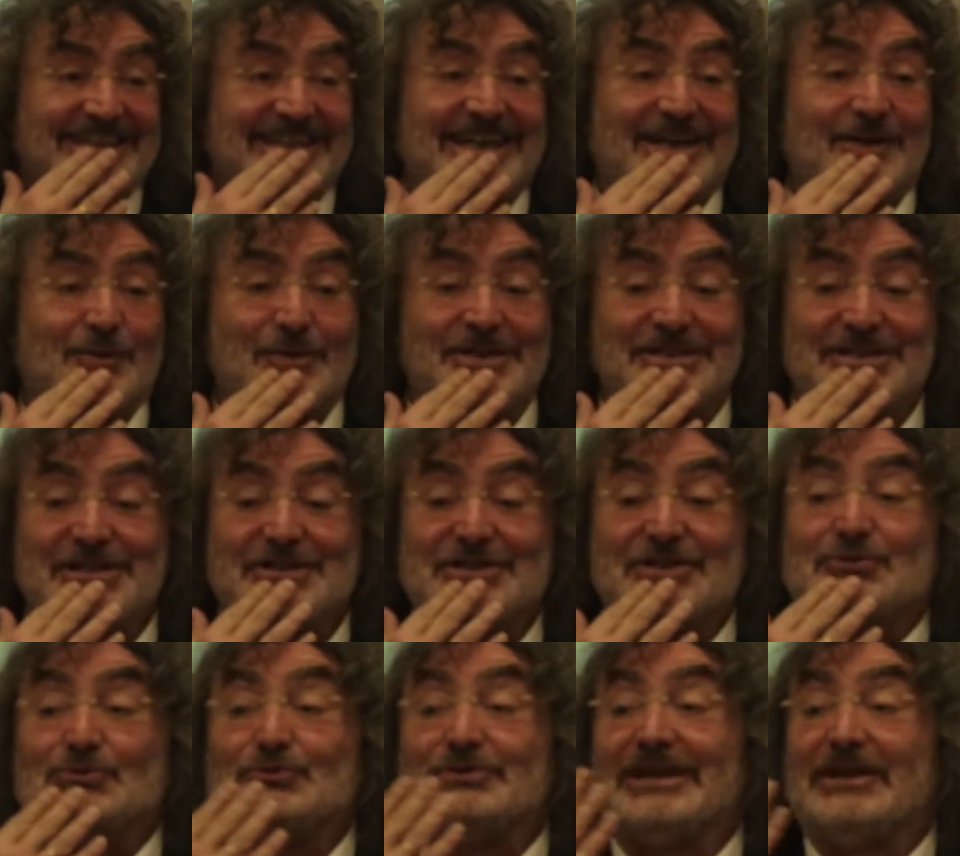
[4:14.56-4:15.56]

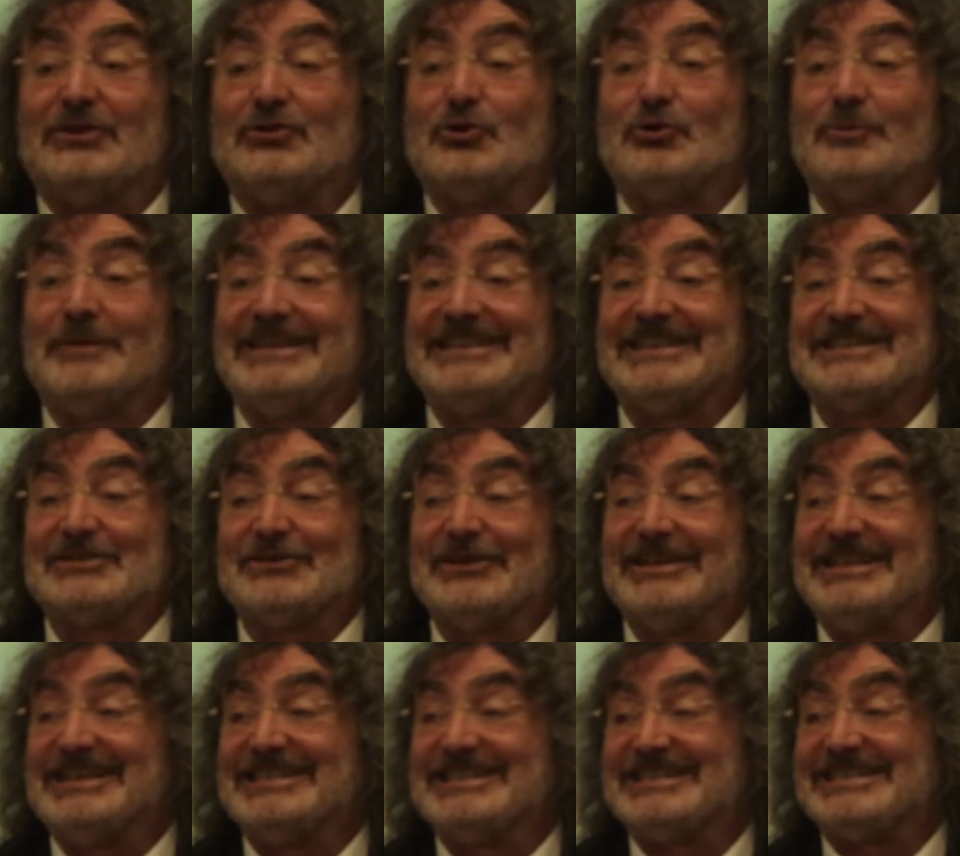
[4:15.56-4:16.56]
acquisisce tutta la
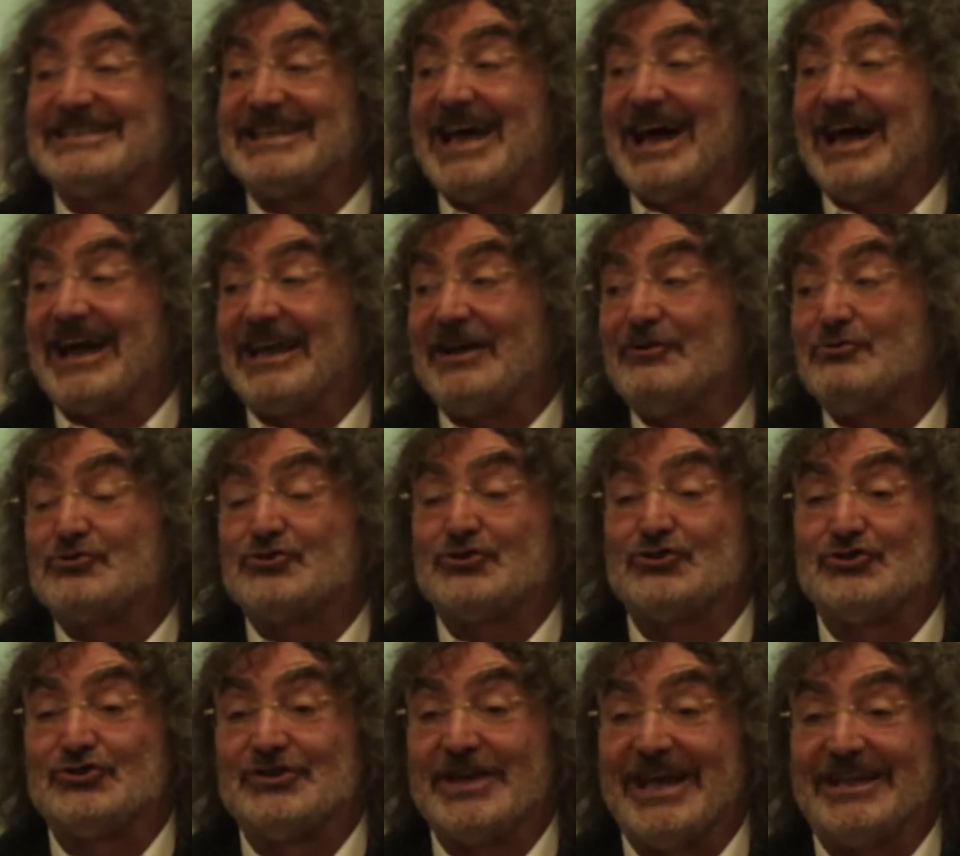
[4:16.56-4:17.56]
documentazione necessaria a un
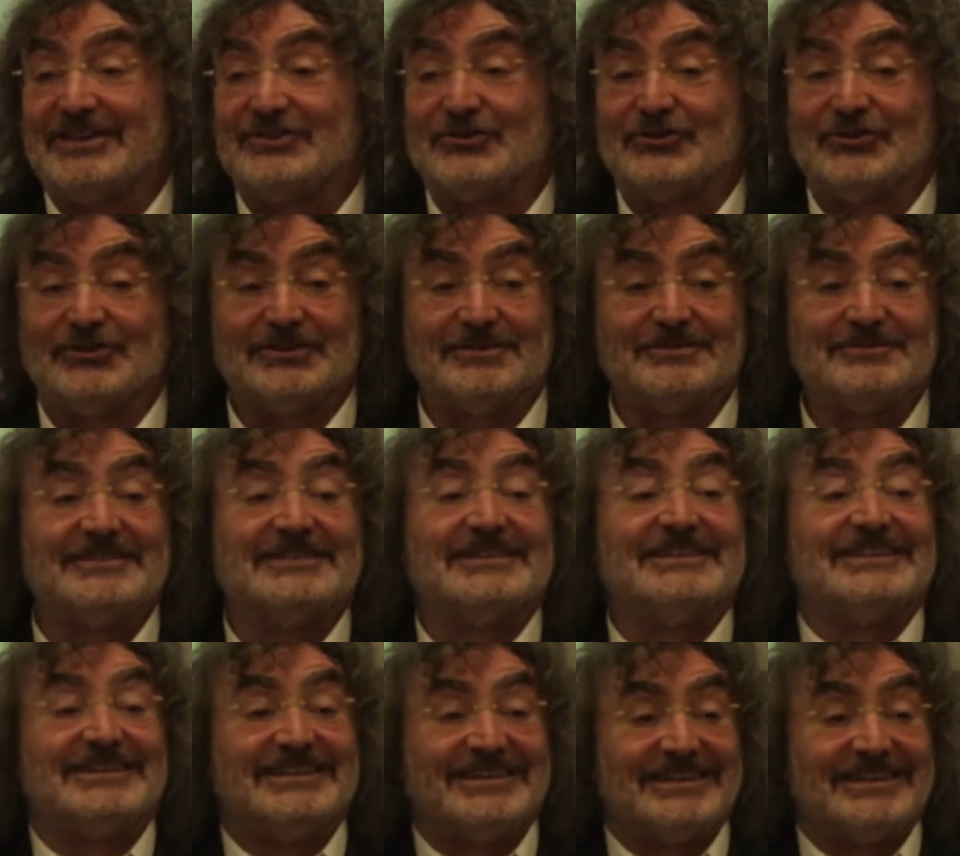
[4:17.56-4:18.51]
soggetto